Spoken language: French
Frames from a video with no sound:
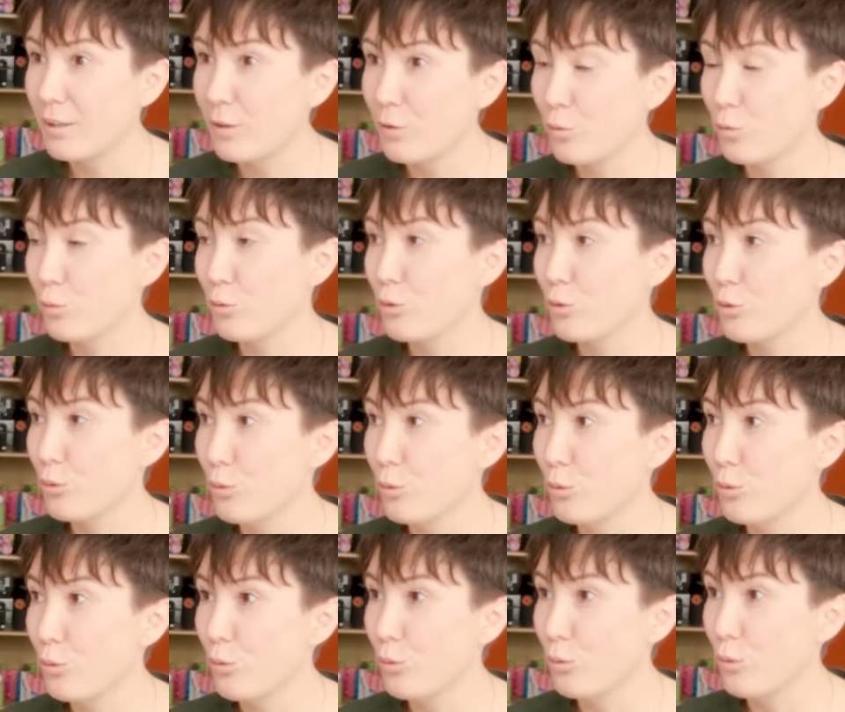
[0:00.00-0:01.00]
Donc,
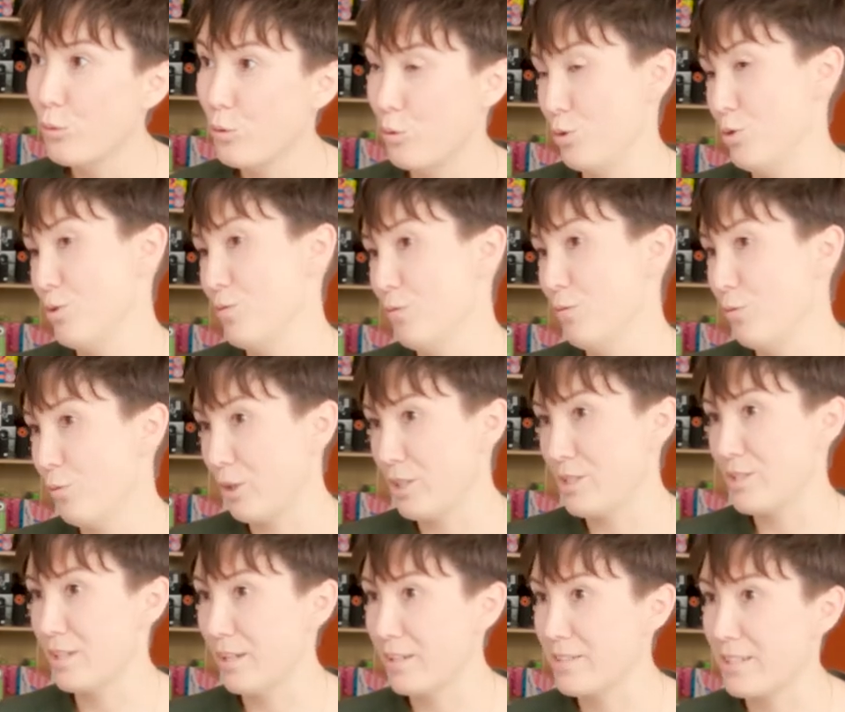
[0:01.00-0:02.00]
euh, ils vont
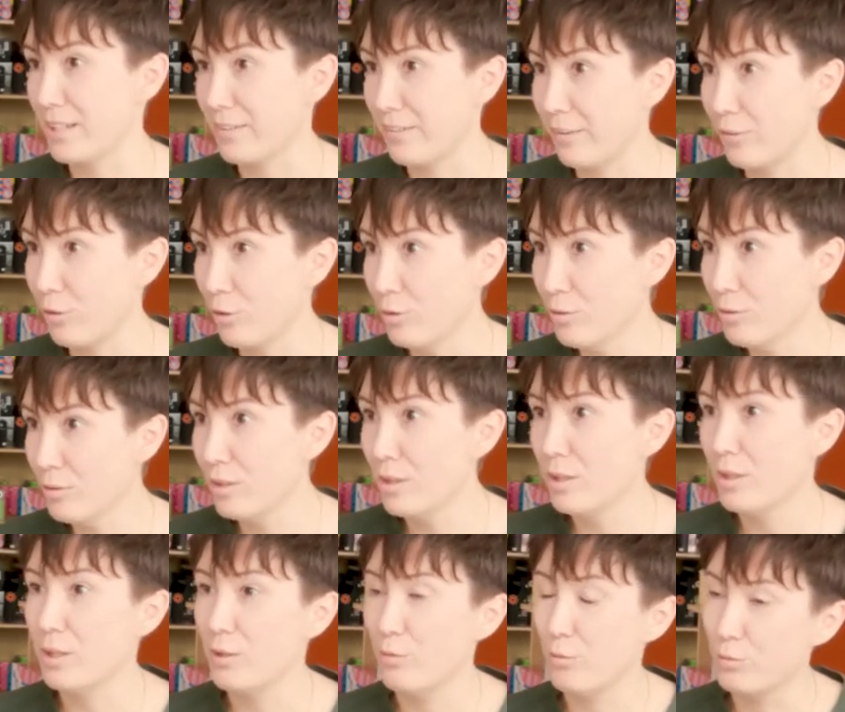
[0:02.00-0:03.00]
rester un certain temps.
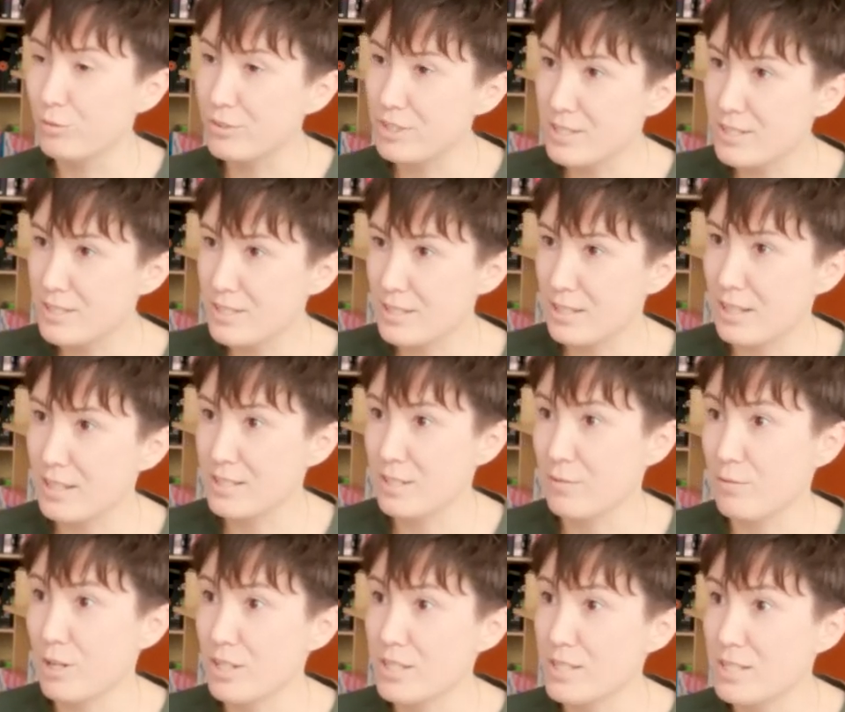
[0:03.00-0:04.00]
Ils vont tester à
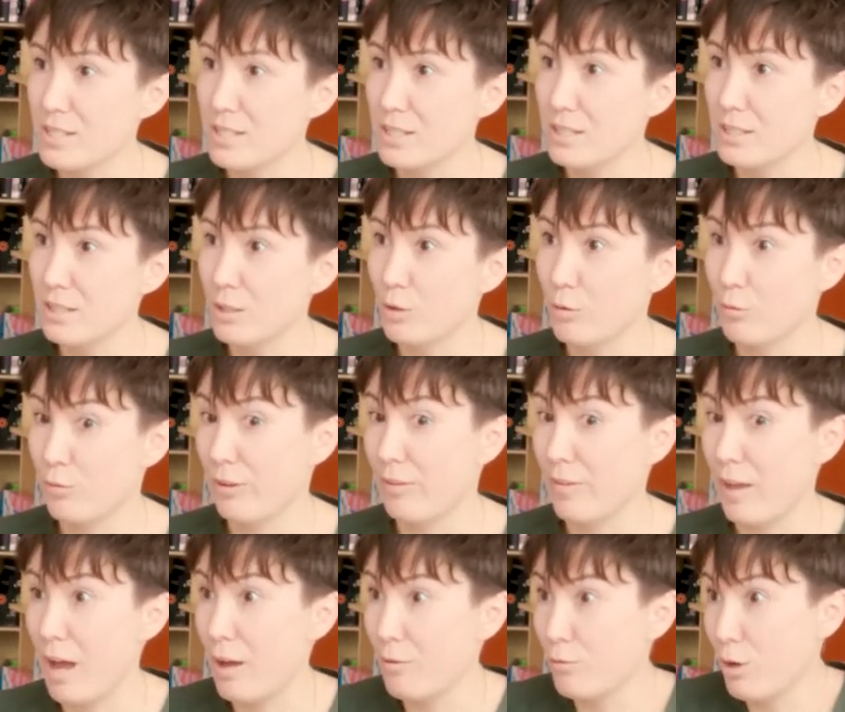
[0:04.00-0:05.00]
savoir si, en fait,
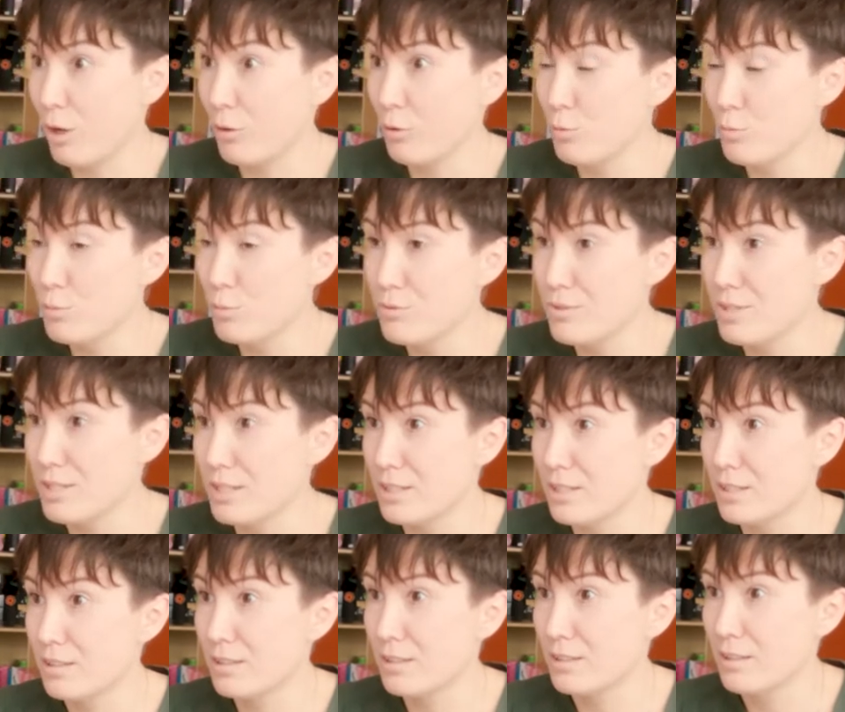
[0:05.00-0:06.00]
avoir une
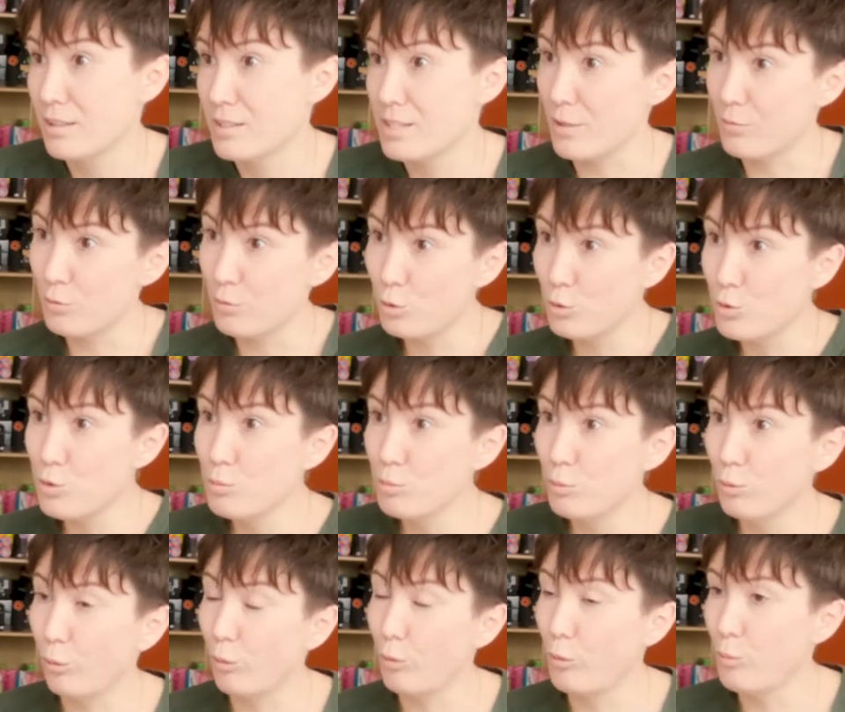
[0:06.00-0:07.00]
boutique, ça vaut le coup
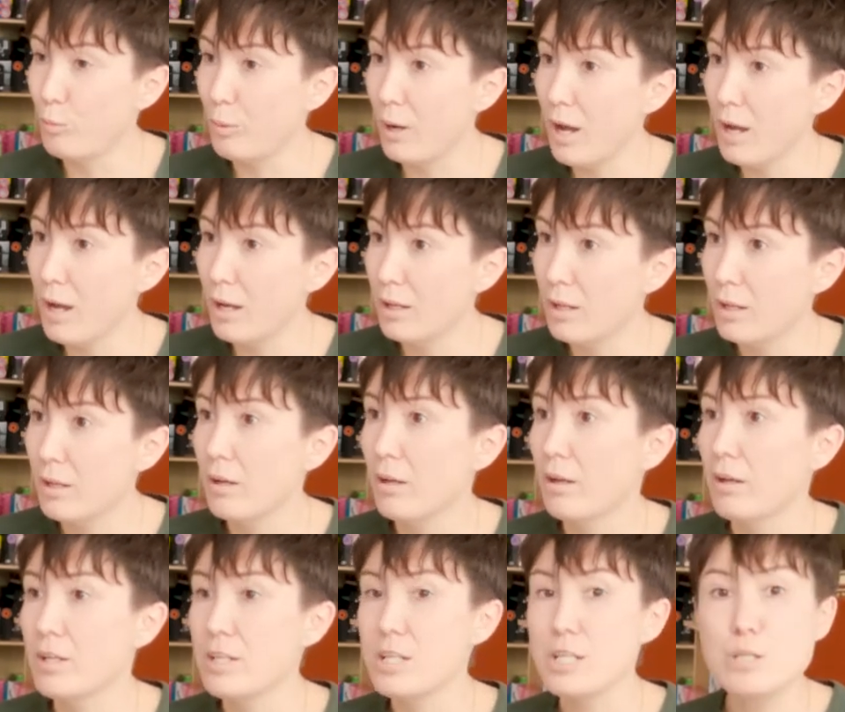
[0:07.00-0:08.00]
pour eux ou pas.
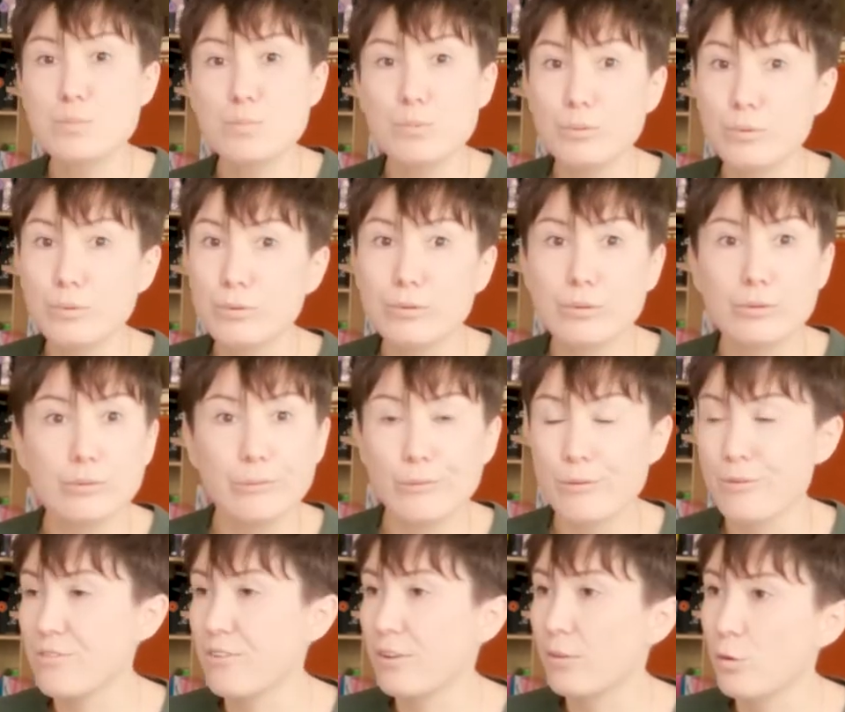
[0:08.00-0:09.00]
Il se peut que
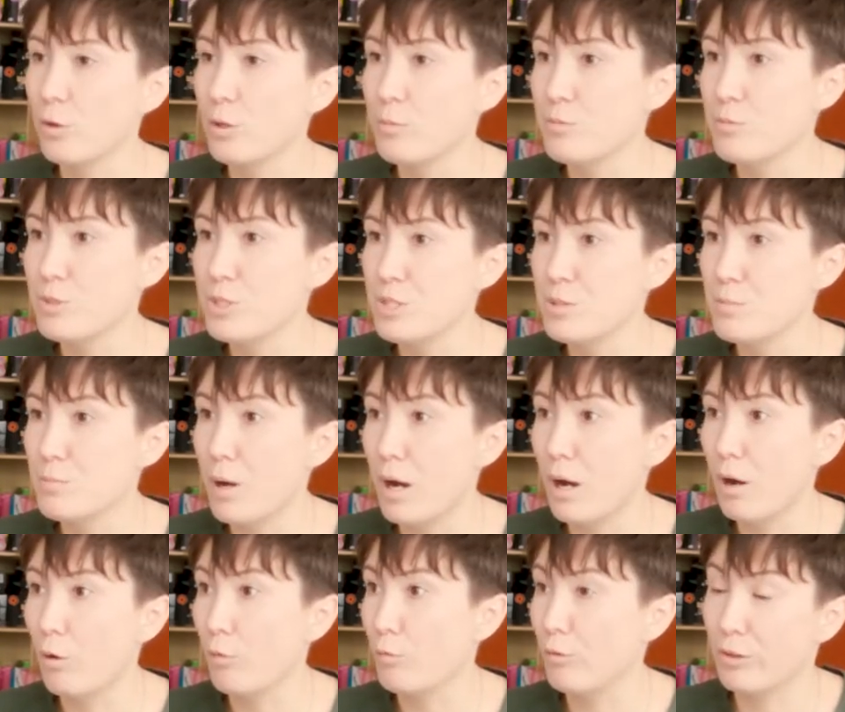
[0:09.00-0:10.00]
dans un an, ils me disent,
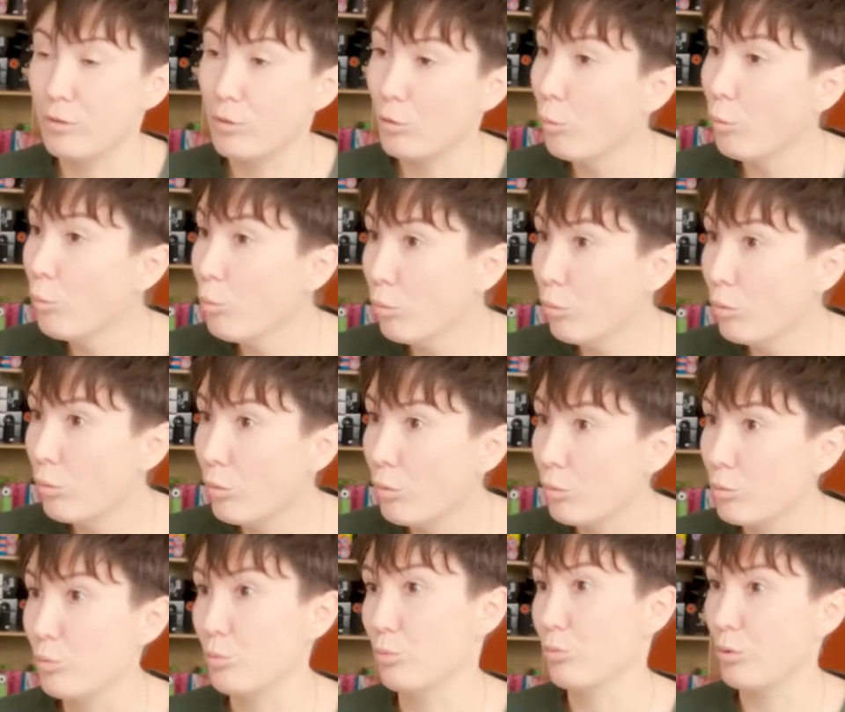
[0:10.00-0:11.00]
bah, en fait, non.
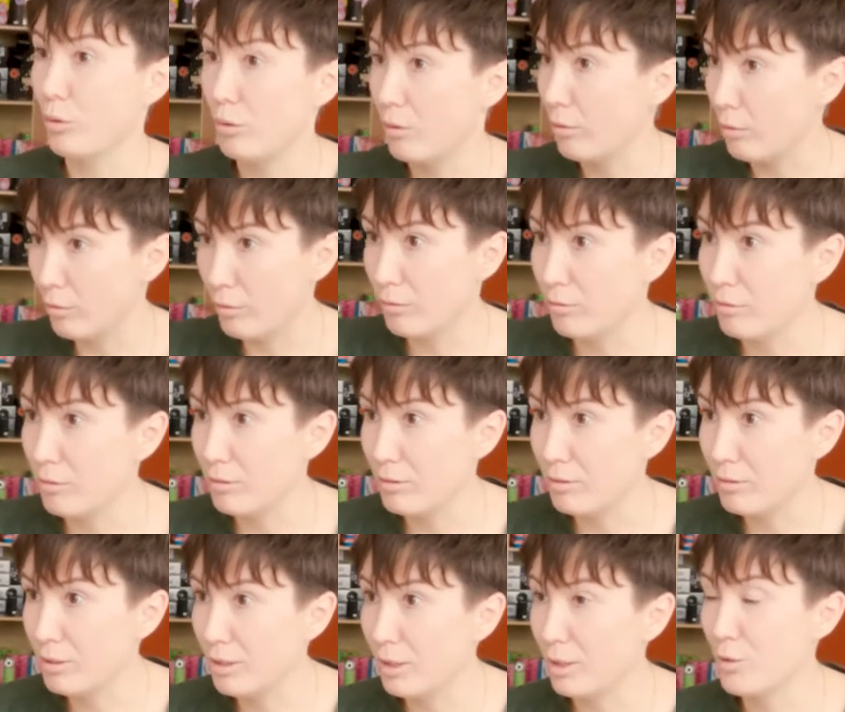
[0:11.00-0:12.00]
Donc, euh,
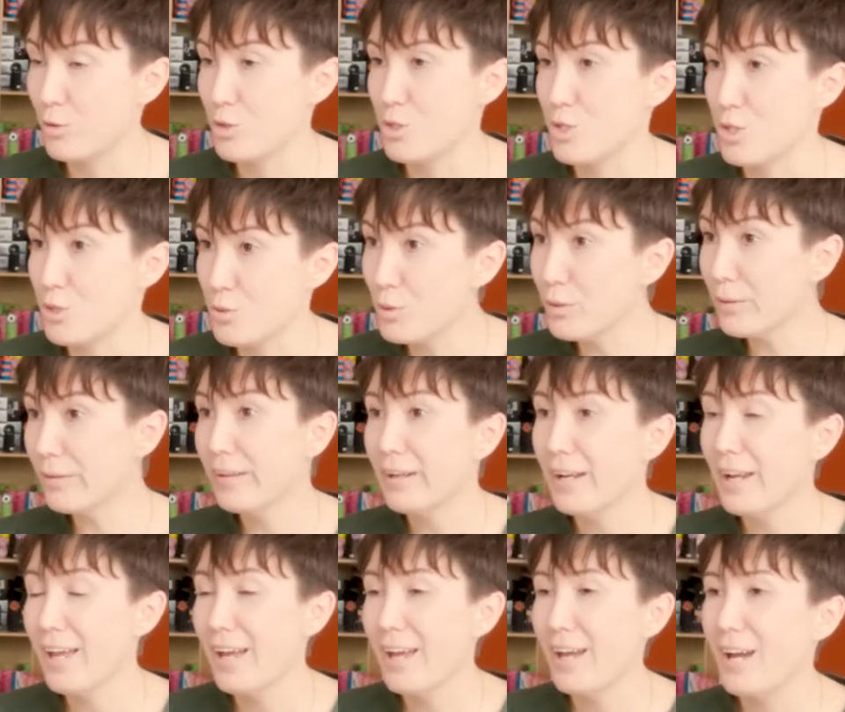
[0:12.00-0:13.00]
ils rentrent chez eux. Mmh.